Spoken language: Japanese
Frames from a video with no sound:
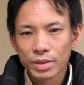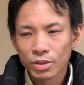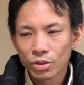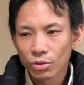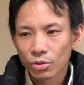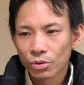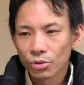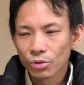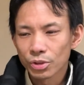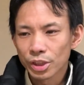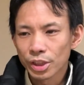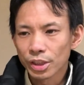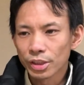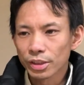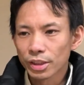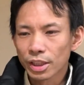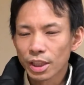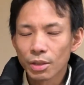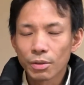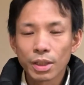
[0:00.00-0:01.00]
ちょっと載せ
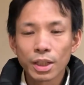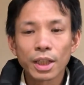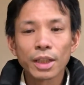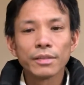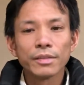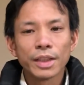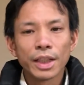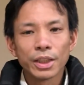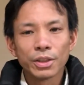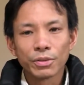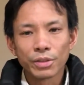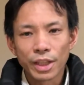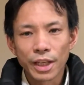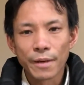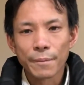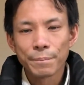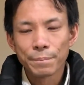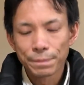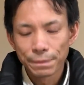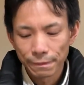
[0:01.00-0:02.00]
方が分かんないの
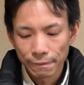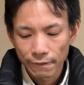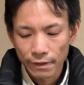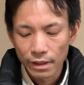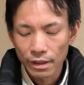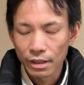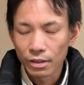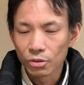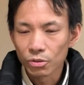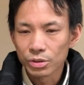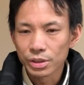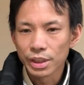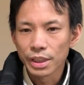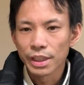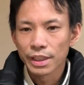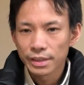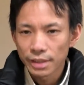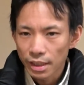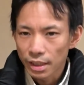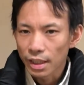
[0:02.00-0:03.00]
で、載
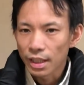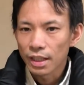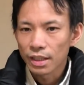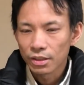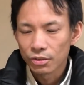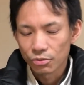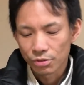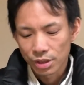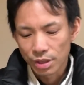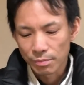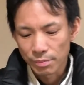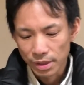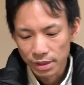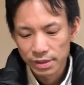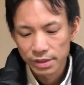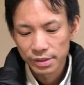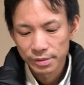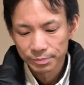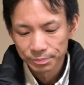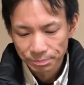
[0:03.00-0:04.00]
せれたら載せま
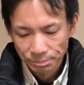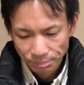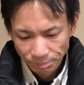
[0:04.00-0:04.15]
す。